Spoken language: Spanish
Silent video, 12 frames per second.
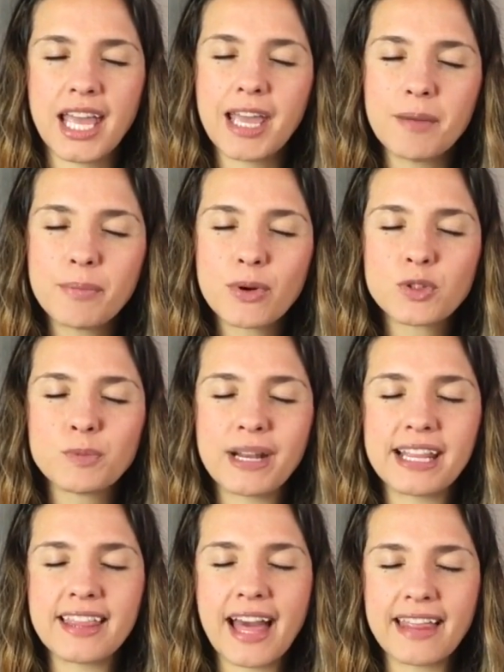en
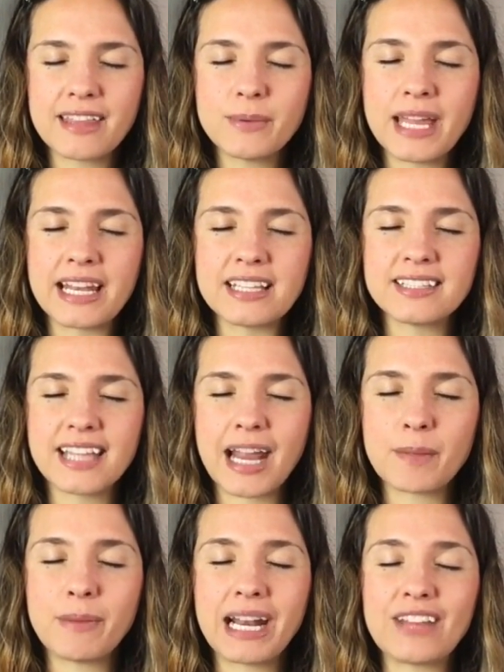prosperidad y
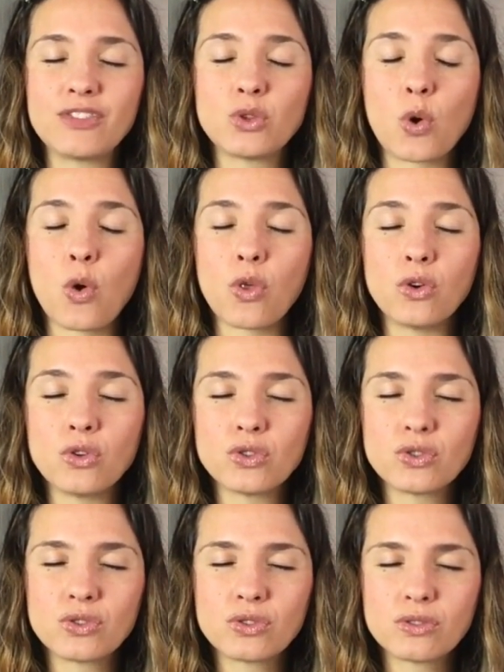bienestar para
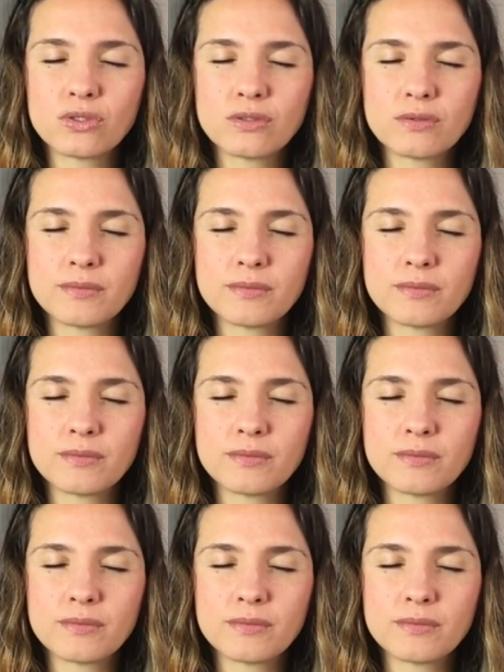todos.